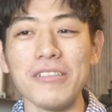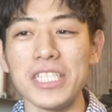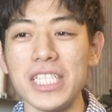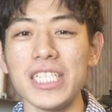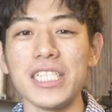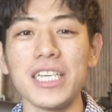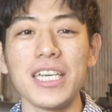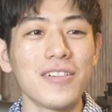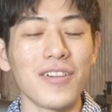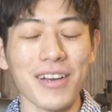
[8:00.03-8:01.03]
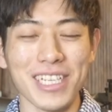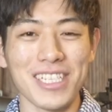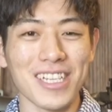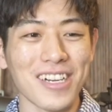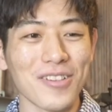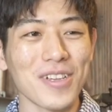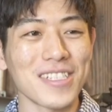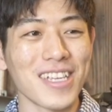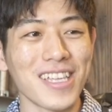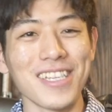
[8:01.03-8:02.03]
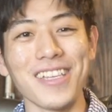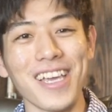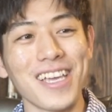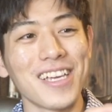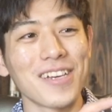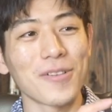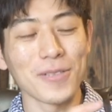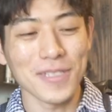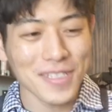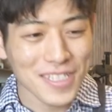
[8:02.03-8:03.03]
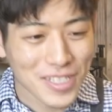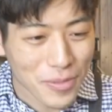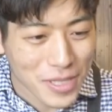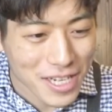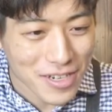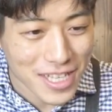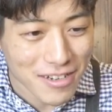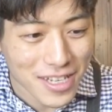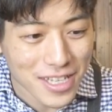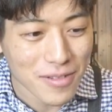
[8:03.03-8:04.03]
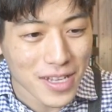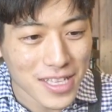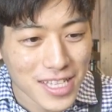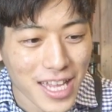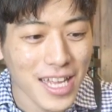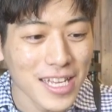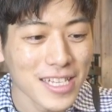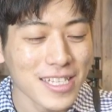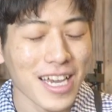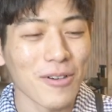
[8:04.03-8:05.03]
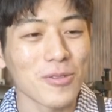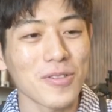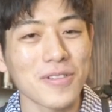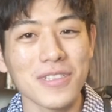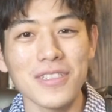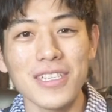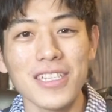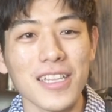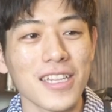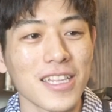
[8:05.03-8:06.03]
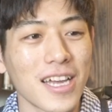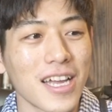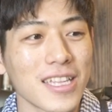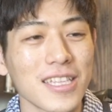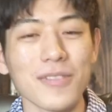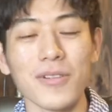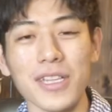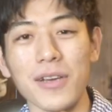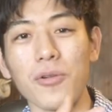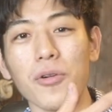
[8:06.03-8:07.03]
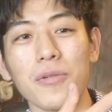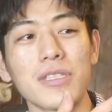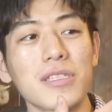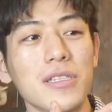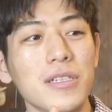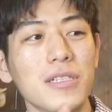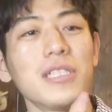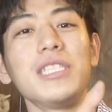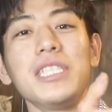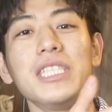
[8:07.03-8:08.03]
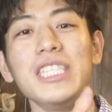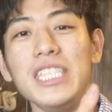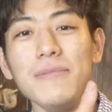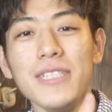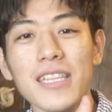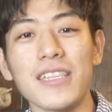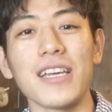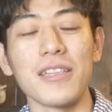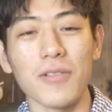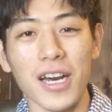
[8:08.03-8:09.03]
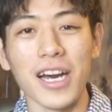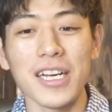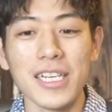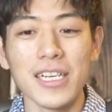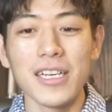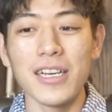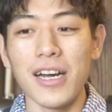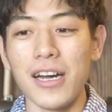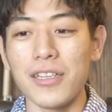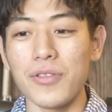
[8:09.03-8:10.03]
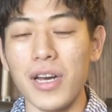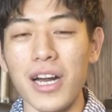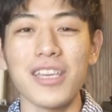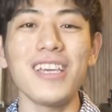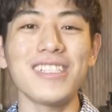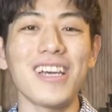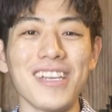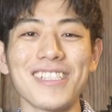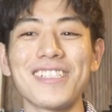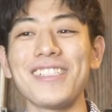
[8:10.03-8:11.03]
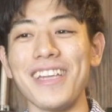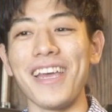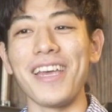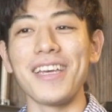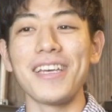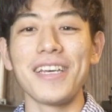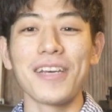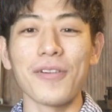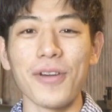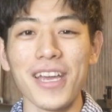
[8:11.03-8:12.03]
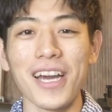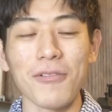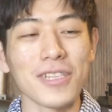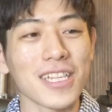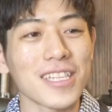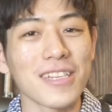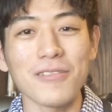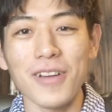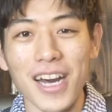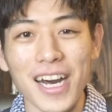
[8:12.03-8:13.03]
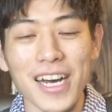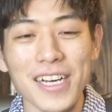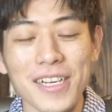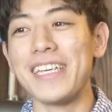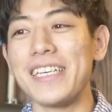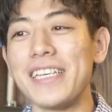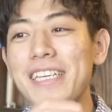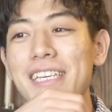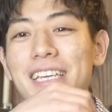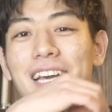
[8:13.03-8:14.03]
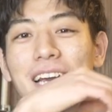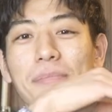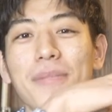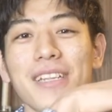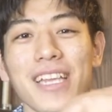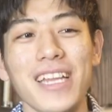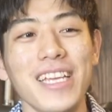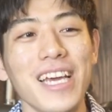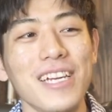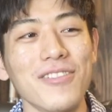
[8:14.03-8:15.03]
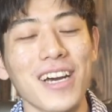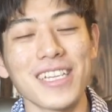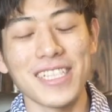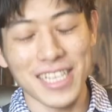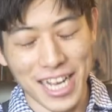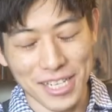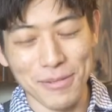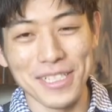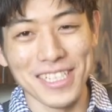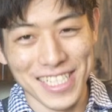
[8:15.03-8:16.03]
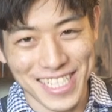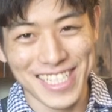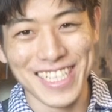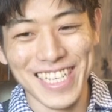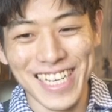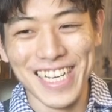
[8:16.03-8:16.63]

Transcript: るし、わめっちゃかっこいいですねってねこうずっと見てくれてる方とかって、いやほんと靴好きなんだなっていうのがねこうにじみ出てたりとか、そうあけんさんっつってこう笑顔になってるとか。いややっぱりねリアルは格別です